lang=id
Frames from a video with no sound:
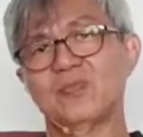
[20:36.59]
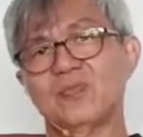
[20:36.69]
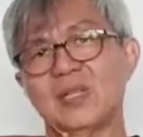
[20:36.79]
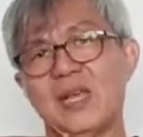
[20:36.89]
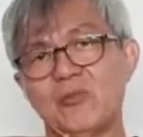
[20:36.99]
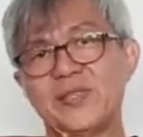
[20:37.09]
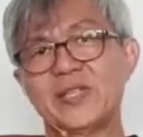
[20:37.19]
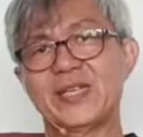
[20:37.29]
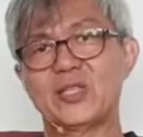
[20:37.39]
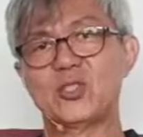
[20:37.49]
melalui
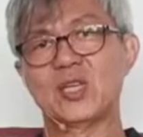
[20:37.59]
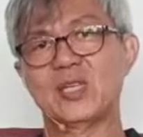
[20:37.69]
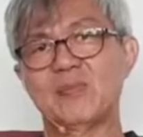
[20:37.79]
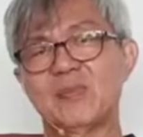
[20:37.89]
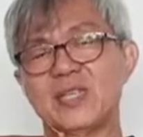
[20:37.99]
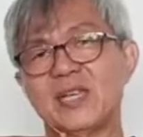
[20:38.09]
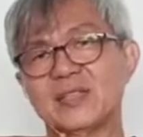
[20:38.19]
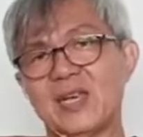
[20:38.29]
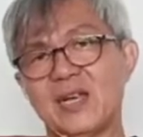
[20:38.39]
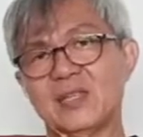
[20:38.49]
gerejanya
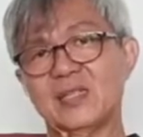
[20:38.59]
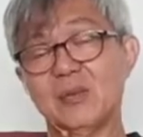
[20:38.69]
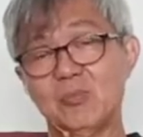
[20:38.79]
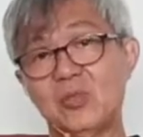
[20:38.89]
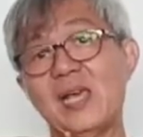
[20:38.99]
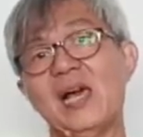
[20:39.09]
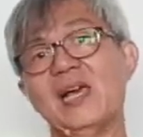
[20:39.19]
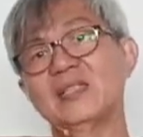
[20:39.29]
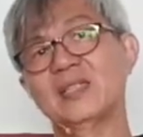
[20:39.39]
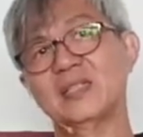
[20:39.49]
menyatakan
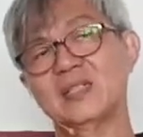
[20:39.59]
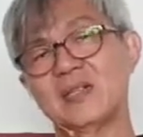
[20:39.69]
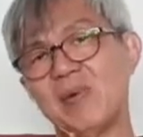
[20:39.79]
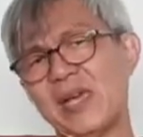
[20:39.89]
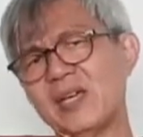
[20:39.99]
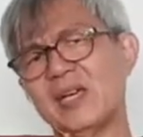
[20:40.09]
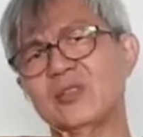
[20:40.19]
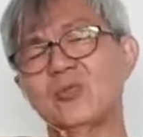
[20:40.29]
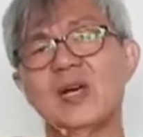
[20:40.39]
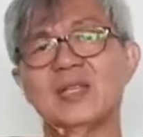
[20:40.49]
kemuliaannya, kebaikan
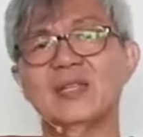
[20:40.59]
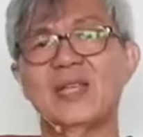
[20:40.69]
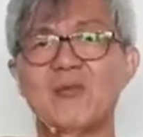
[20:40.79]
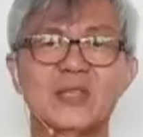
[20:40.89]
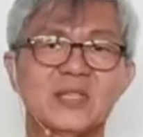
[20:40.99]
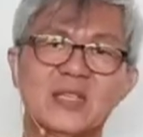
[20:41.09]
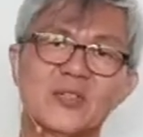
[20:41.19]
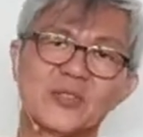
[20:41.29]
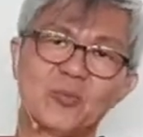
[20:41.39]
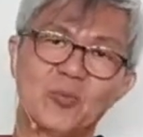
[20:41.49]
Tuhan lewat kita
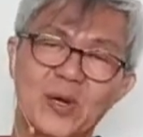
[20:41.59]
semua.